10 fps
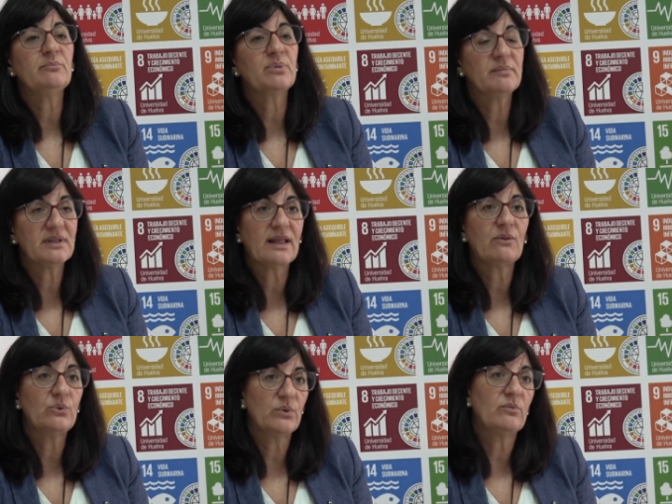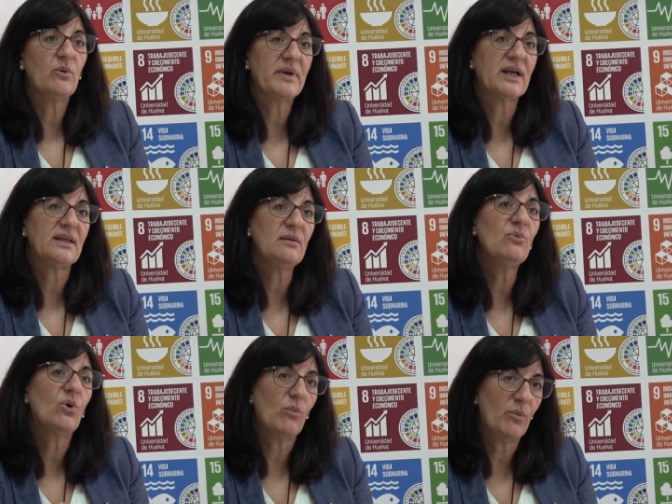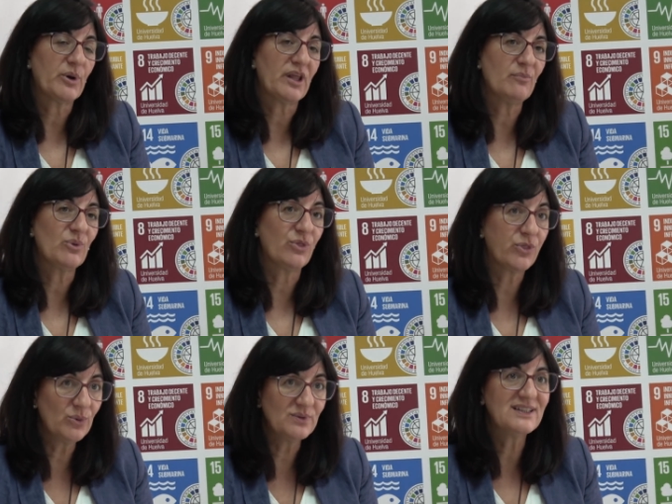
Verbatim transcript: implementado nuevos mecanismos como por ejemplo Zoom,